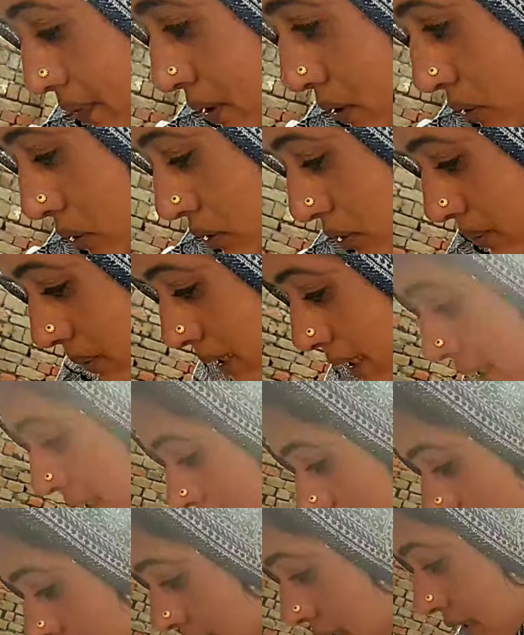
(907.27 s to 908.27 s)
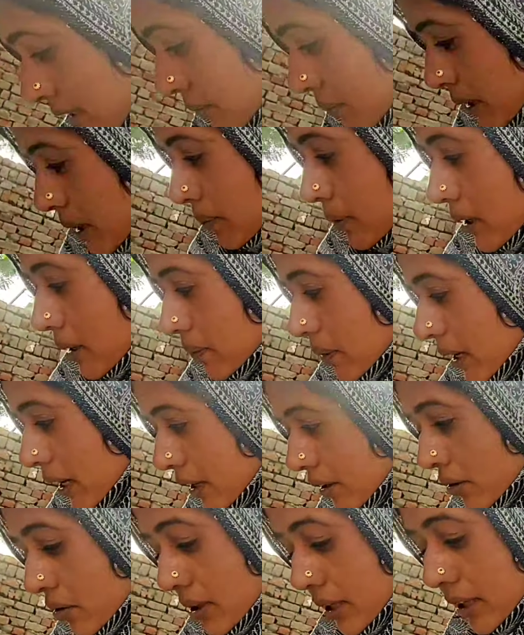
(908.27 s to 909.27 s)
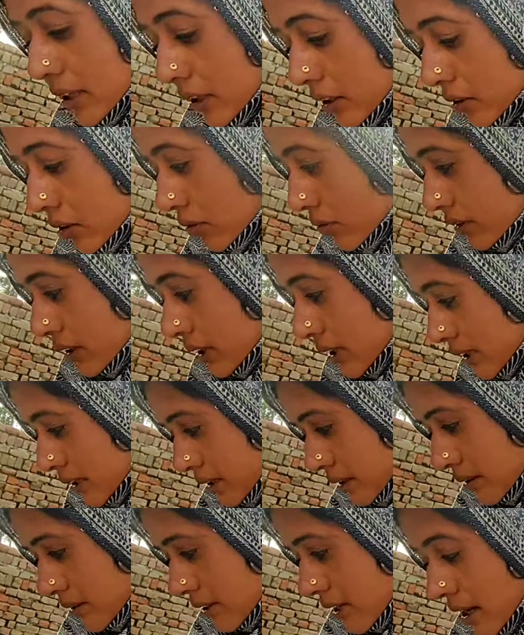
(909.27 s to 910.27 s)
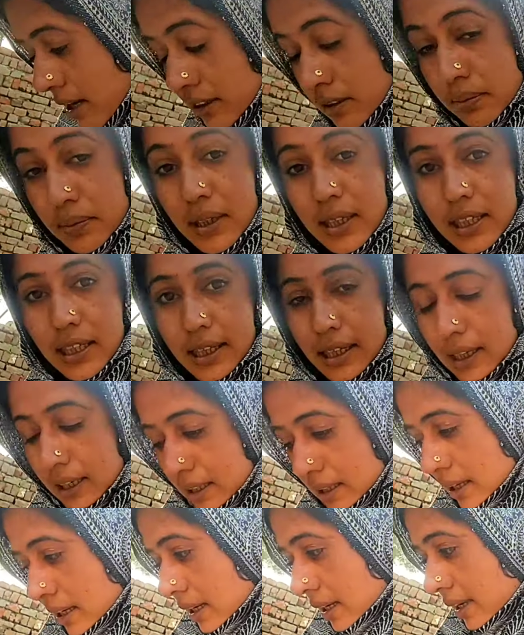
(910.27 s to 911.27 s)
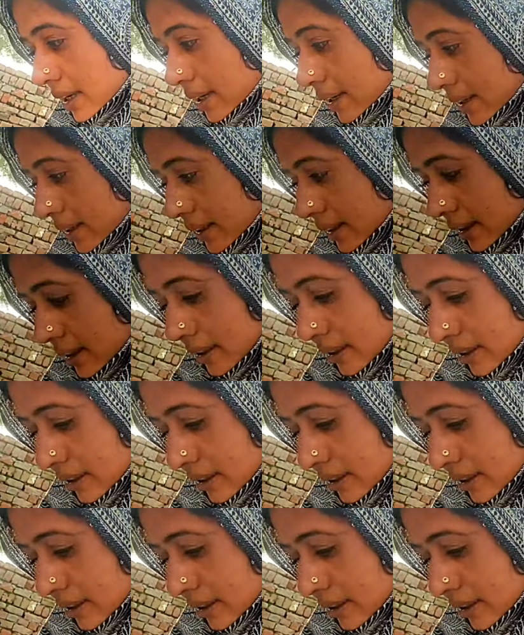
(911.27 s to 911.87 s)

तो मैंने कहा जब आपके भाई उठेंगे तो फिर साथ मिल के खा लेंगे